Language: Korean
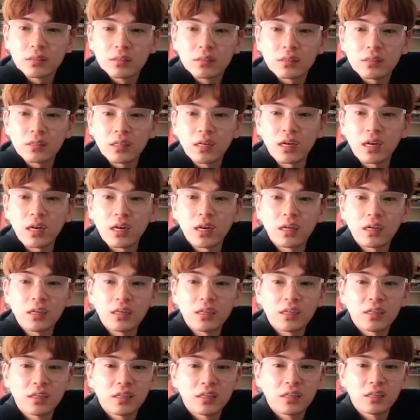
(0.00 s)
자
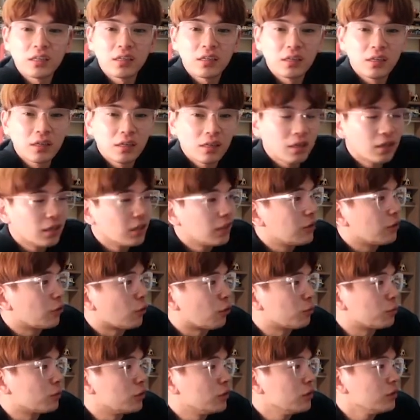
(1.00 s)

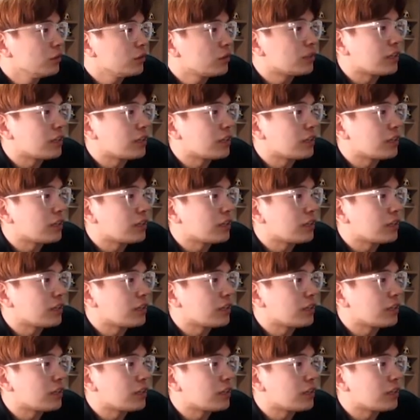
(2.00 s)
여러분